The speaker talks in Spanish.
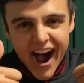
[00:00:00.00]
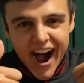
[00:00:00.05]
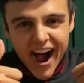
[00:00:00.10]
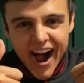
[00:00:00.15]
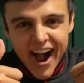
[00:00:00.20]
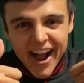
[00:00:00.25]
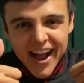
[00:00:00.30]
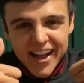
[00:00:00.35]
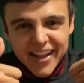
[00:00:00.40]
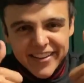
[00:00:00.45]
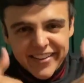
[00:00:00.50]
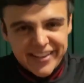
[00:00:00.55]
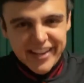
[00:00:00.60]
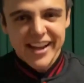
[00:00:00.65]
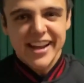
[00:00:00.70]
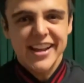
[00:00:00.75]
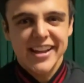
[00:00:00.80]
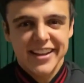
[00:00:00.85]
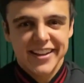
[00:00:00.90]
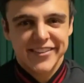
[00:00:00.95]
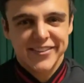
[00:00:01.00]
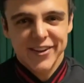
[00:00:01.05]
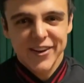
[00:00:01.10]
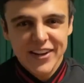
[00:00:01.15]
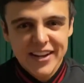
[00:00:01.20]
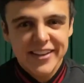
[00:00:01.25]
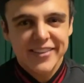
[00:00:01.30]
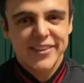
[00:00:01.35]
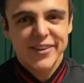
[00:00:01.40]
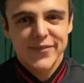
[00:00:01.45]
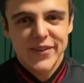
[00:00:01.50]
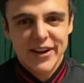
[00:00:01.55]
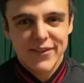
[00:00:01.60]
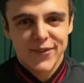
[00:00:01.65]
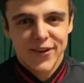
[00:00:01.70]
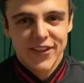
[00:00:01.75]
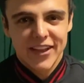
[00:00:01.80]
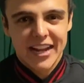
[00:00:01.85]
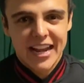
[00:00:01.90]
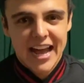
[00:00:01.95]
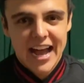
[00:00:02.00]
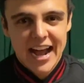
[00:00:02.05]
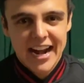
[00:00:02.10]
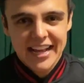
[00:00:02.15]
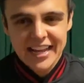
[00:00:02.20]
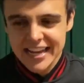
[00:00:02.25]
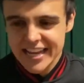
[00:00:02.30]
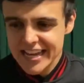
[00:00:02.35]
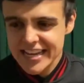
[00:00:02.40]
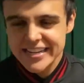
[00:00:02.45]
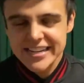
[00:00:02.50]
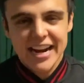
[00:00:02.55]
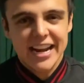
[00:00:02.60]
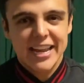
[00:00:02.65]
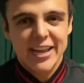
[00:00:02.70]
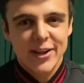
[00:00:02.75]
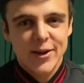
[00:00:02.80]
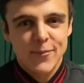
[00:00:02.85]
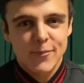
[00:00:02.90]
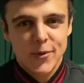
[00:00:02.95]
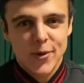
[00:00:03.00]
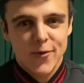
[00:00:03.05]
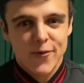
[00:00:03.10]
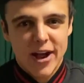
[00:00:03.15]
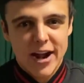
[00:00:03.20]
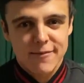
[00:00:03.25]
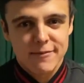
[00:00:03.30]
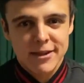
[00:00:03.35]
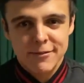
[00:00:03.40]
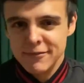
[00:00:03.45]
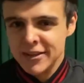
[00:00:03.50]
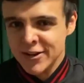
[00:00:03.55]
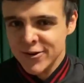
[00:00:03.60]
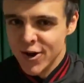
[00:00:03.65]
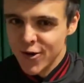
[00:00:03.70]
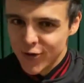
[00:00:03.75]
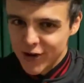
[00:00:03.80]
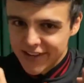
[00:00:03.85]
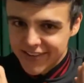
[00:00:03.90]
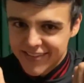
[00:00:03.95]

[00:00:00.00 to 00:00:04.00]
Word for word: modelar? Sí, estoy listo para modelar y ya quiero probarme mi nuevo